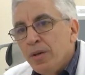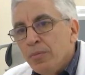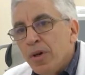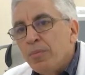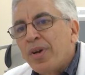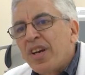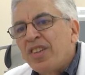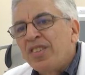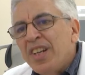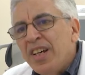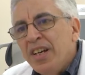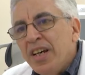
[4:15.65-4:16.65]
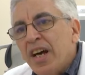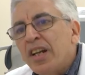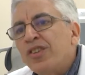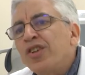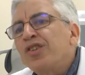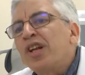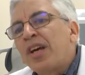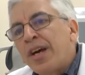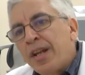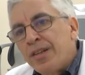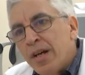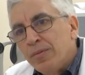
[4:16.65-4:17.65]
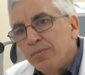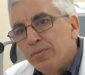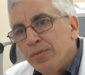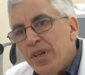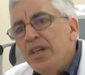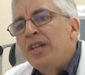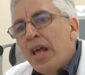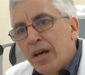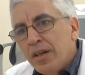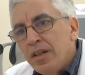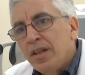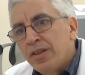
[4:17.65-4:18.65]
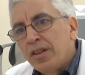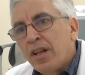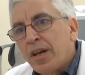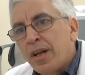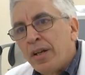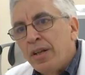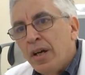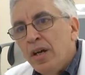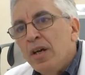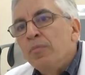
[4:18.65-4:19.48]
مركزه على سطح القرنيه الا الا سطح القرنيه